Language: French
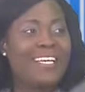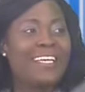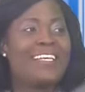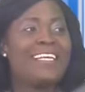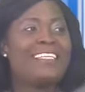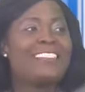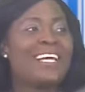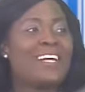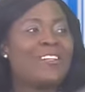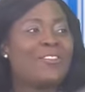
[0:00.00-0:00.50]

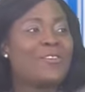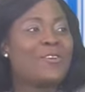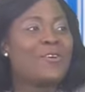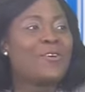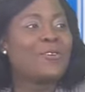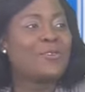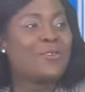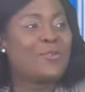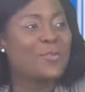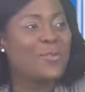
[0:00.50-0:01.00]
les
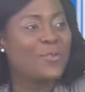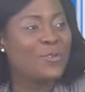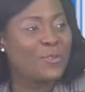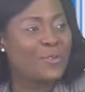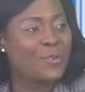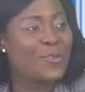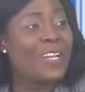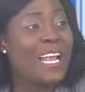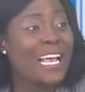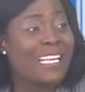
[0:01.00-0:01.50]
acteurs du
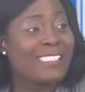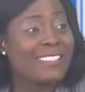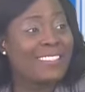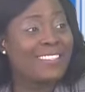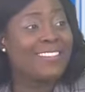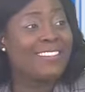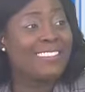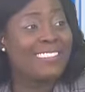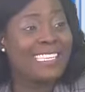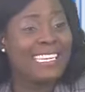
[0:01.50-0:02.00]
monde de la
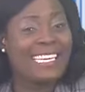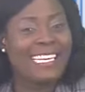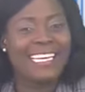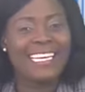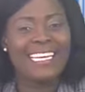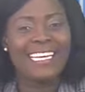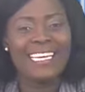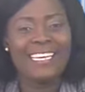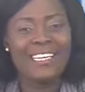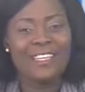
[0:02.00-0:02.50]

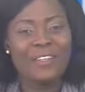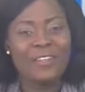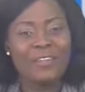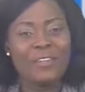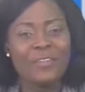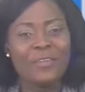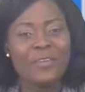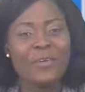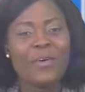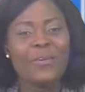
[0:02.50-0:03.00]
santé.
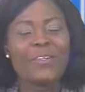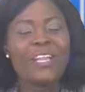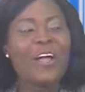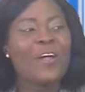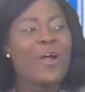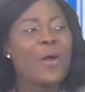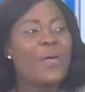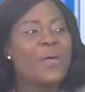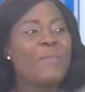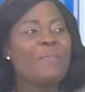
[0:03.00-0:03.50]
on a
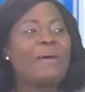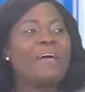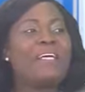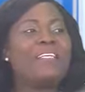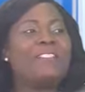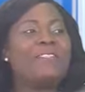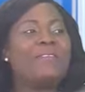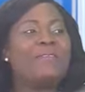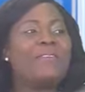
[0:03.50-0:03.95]
comme impression